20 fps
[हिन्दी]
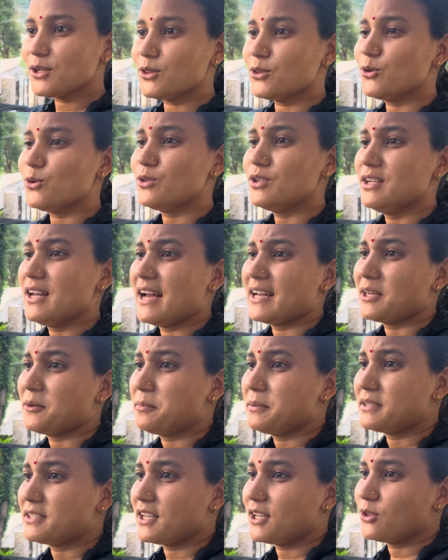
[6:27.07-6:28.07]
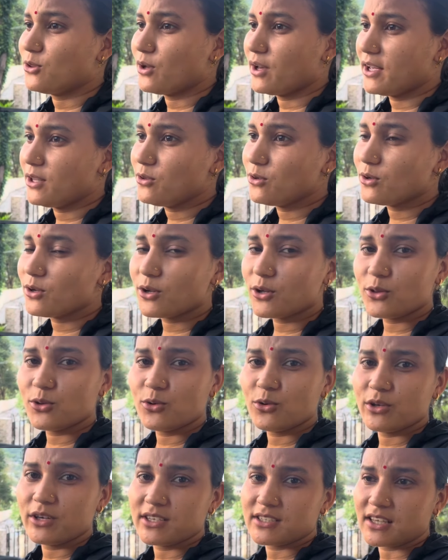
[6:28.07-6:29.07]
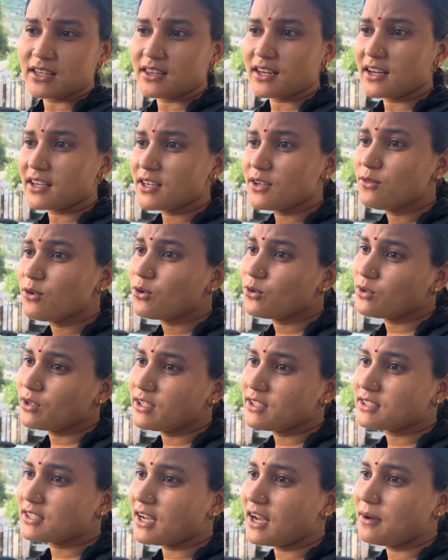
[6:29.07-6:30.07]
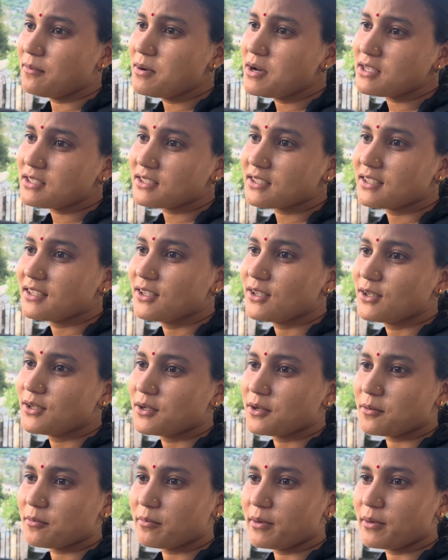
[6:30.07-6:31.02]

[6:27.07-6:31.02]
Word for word: दो दिन आगे पीछे ही तो है दोनों के दोनों ये सत्रह की वो उन्नीस का बस हाँ।